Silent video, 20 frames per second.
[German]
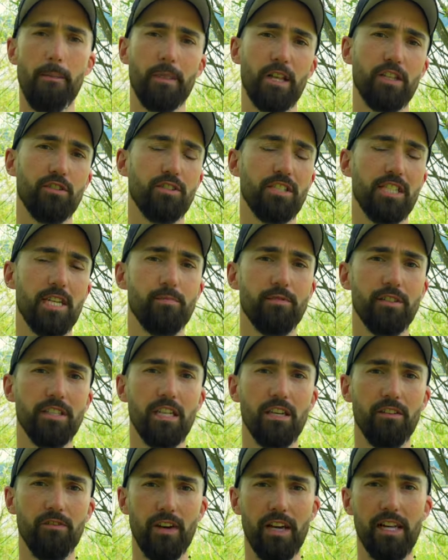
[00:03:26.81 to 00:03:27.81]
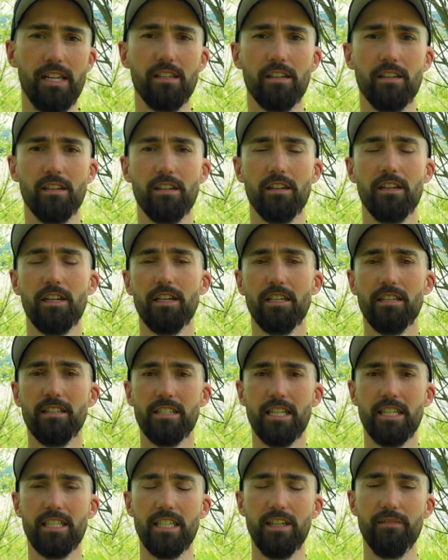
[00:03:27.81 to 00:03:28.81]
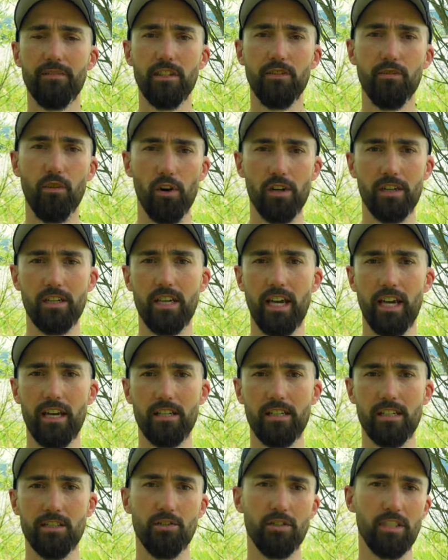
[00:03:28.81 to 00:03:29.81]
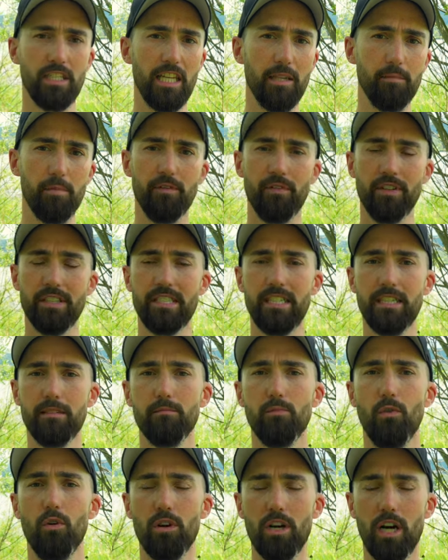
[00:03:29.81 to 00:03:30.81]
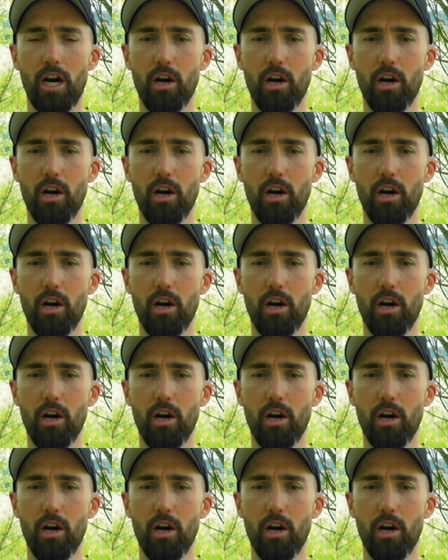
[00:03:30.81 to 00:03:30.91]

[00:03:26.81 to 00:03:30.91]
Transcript: dass dort selbst in den Wäldern sehr tief die Wolken hängen, dass dort Nebel fast jeden Morgen